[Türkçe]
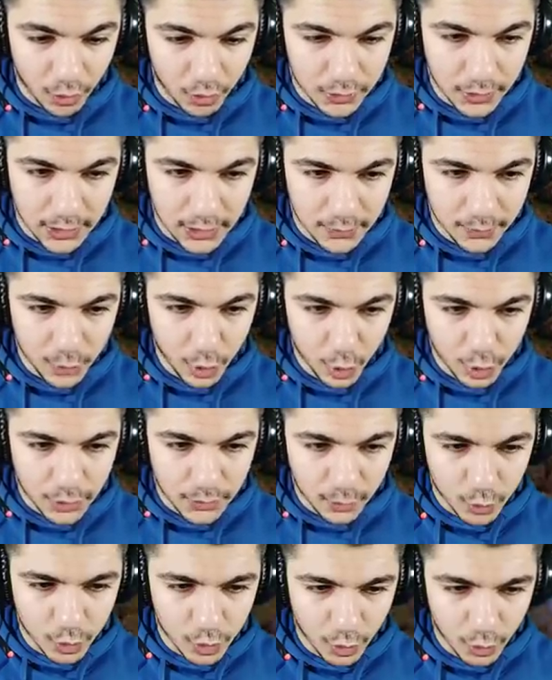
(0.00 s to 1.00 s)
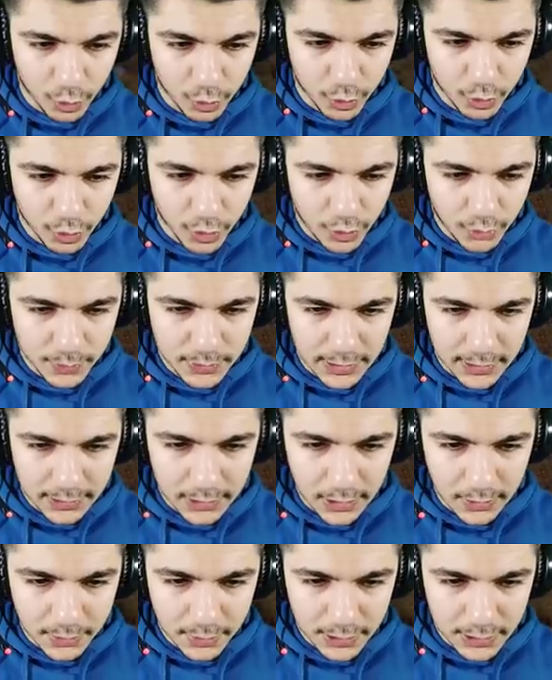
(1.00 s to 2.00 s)
Onu da alabiliyorsam güzel olur. Şöyle bir
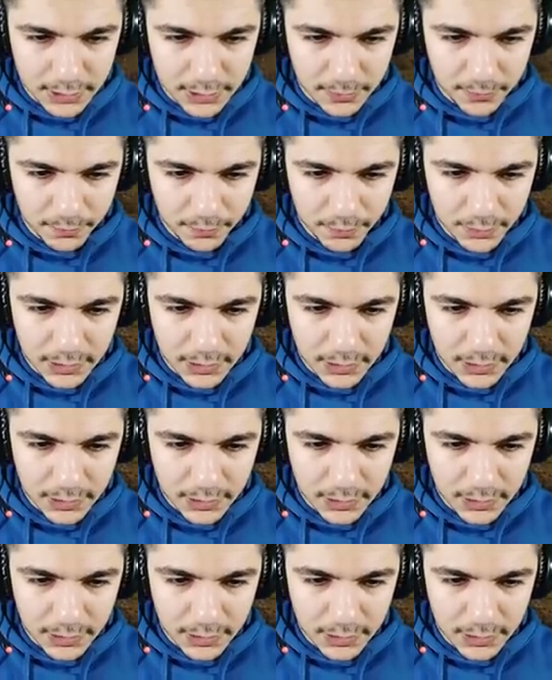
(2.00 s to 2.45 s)
tane daha bırakayım.